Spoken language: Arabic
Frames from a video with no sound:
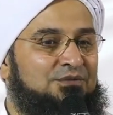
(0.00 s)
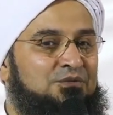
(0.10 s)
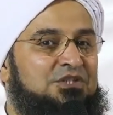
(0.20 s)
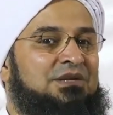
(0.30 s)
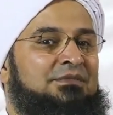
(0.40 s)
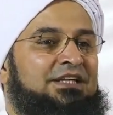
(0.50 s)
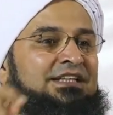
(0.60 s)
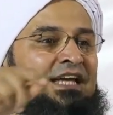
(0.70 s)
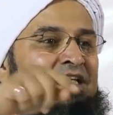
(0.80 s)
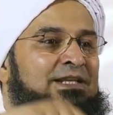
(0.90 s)

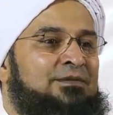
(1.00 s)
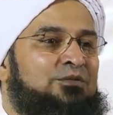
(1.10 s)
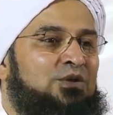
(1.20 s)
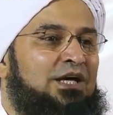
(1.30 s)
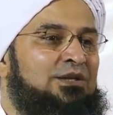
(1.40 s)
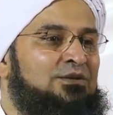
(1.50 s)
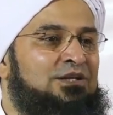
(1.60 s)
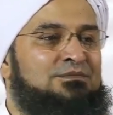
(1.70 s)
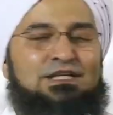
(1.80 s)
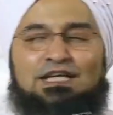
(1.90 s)
وسمعت عن علم يقال له
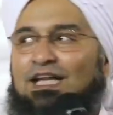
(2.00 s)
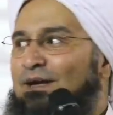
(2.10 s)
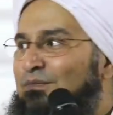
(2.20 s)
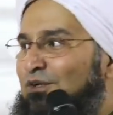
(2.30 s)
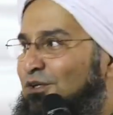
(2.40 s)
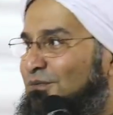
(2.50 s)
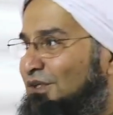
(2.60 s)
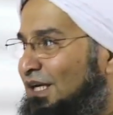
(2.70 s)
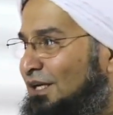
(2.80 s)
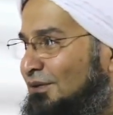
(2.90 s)
علم الكلام وعلم
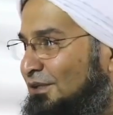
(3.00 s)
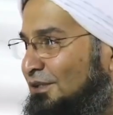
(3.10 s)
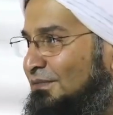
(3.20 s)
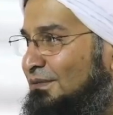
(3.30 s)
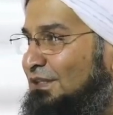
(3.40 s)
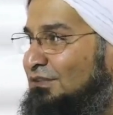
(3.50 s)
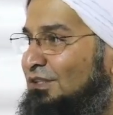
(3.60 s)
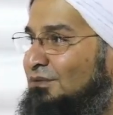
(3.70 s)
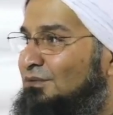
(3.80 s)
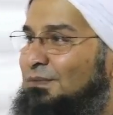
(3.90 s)
يقال له علم
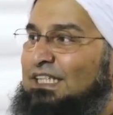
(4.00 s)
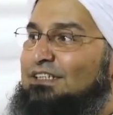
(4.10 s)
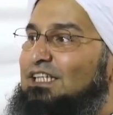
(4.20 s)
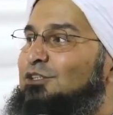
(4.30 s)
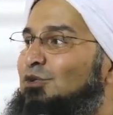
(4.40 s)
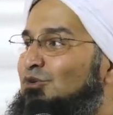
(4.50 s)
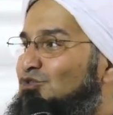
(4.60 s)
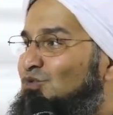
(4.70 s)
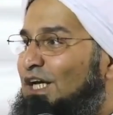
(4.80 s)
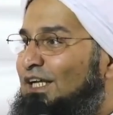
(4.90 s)
المنطق وبدأت
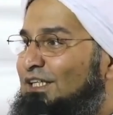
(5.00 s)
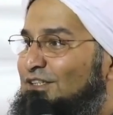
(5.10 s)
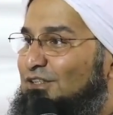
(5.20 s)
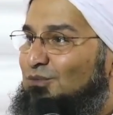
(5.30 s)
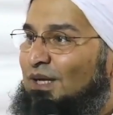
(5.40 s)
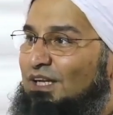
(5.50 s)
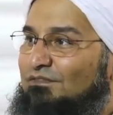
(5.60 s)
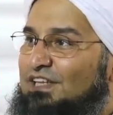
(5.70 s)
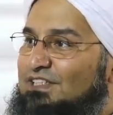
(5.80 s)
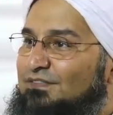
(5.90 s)
أدرس وقارنته مع
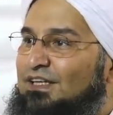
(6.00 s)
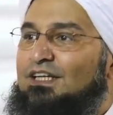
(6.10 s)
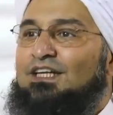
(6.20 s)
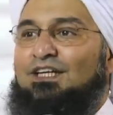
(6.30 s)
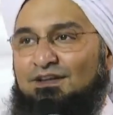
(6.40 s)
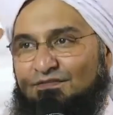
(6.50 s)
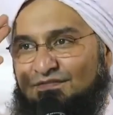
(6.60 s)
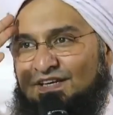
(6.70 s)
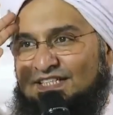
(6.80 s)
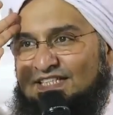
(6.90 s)
الفلسفة
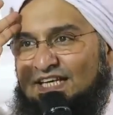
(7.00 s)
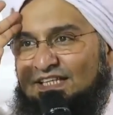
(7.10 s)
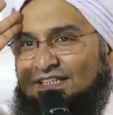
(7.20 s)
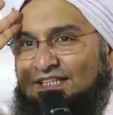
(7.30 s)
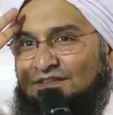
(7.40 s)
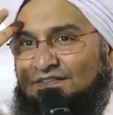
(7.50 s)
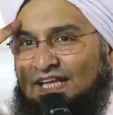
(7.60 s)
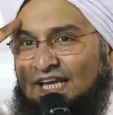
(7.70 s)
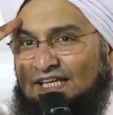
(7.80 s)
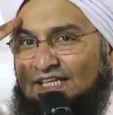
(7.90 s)
فرسخ عندي في
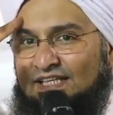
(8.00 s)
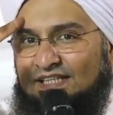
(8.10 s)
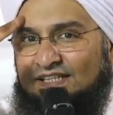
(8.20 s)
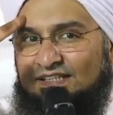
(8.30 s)
العقل